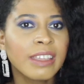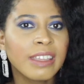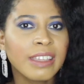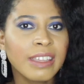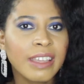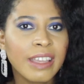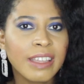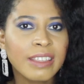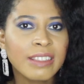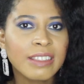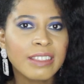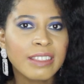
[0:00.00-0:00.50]

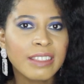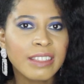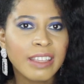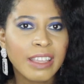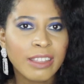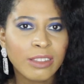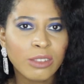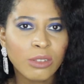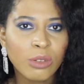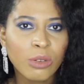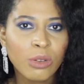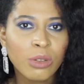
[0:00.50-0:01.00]
Case
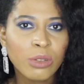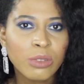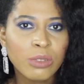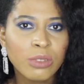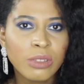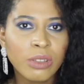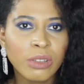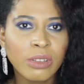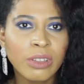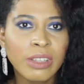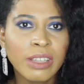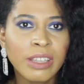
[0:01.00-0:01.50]

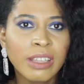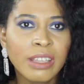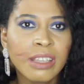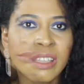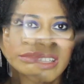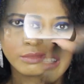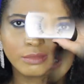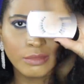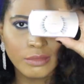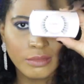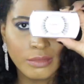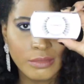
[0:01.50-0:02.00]
14,
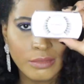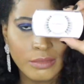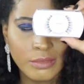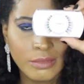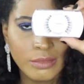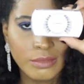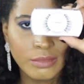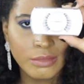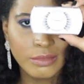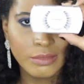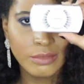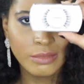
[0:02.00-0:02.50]
des
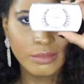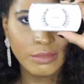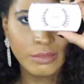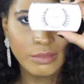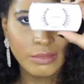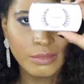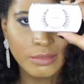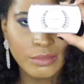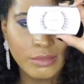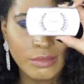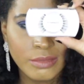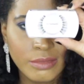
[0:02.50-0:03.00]

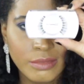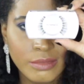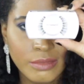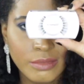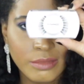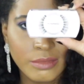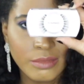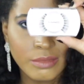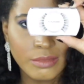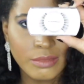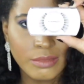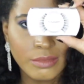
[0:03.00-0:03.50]
fossiles
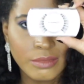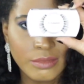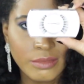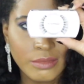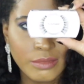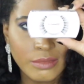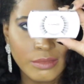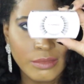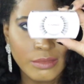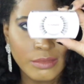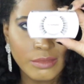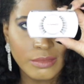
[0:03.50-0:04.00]
à
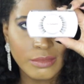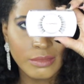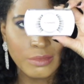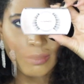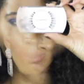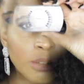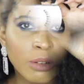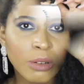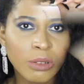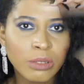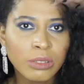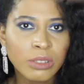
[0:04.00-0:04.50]
14,50
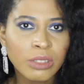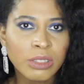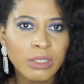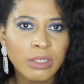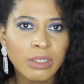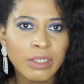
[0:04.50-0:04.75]
euros.